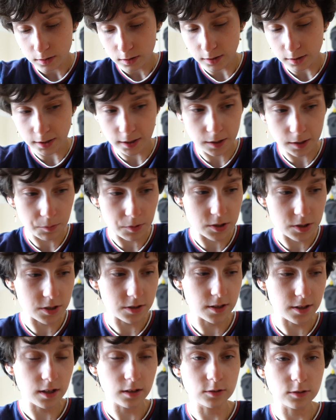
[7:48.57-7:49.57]
Я
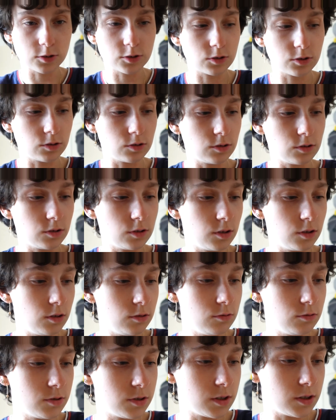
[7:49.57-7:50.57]
прочитала, что
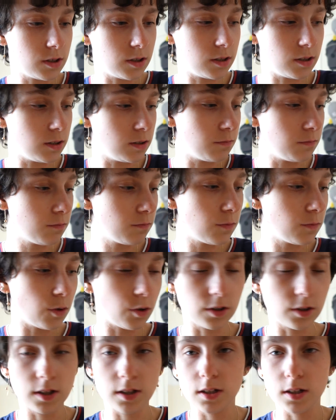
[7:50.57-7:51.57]
люди,
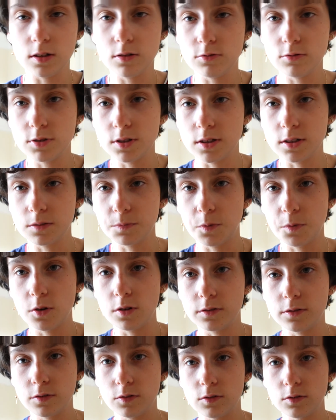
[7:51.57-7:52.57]
многие люди
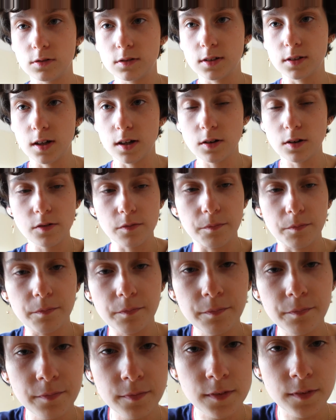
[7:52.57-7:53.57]
используют серум,
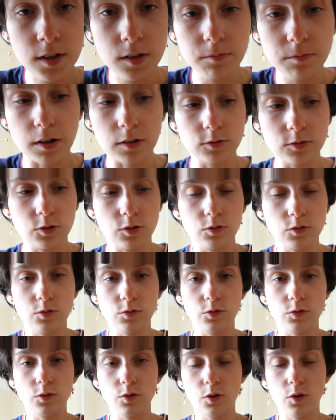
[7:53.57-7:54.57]
потому что он,
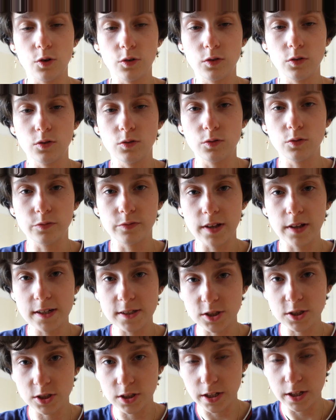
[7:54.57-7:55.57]
он, он
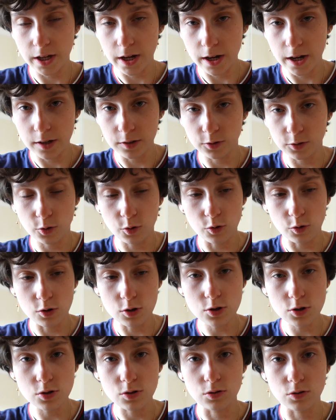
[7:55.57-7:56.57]
увлажняет
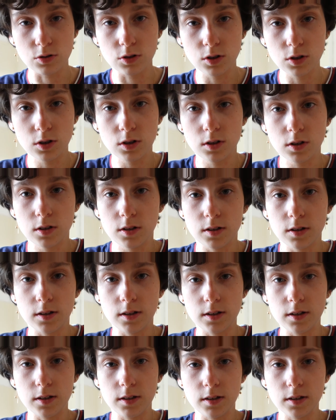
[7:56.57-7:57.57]
кожу
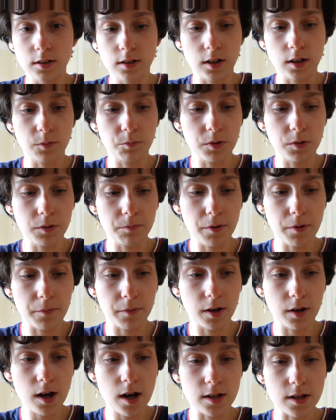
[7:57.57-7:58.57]
и как бы
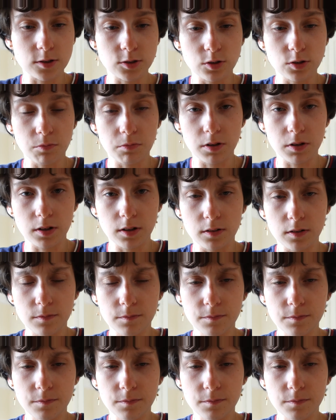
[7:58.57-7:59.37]
помогает, чтобы